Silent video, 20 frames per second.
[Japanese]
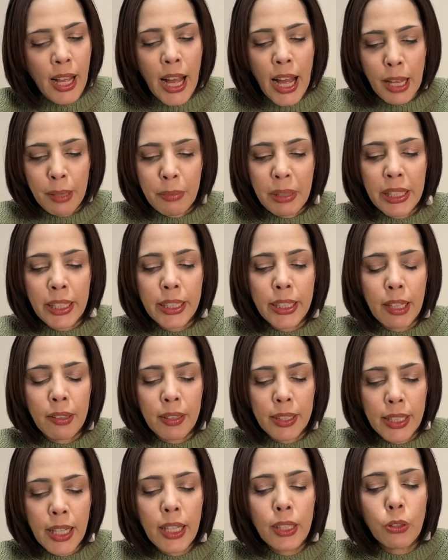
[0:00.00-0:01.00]
アメリカ
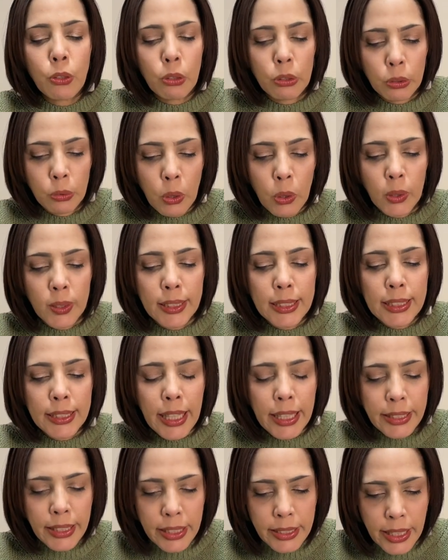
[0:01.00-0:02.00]
は韓国を仕
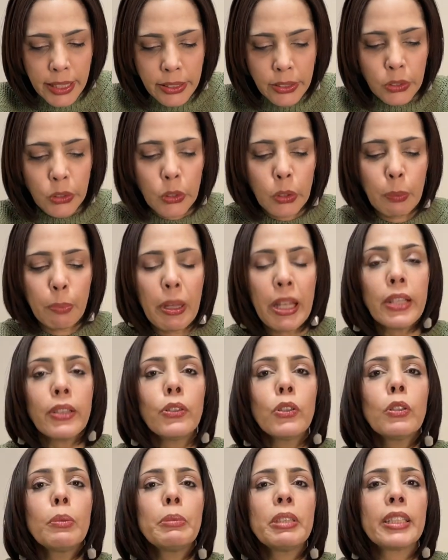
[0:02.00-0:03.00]
方なく面
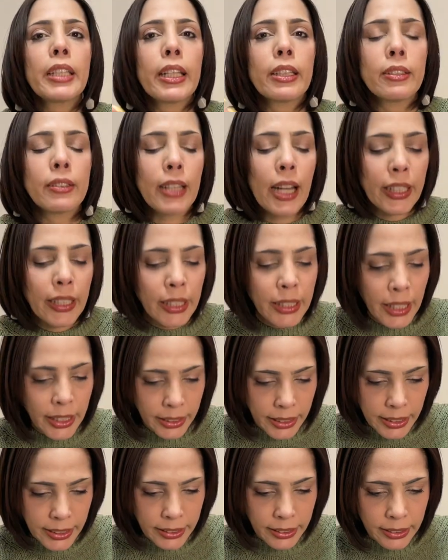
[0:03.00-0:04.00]
倒見ているだけなん
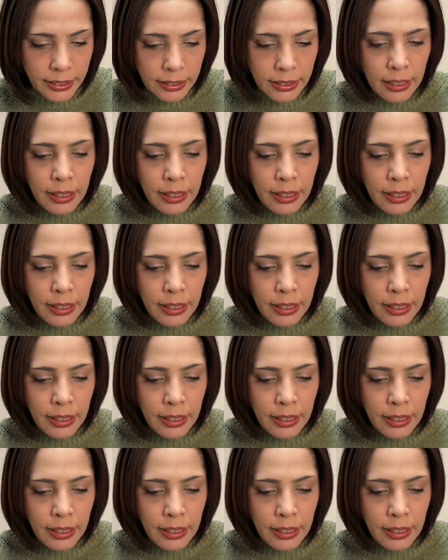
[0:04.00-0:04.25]
です。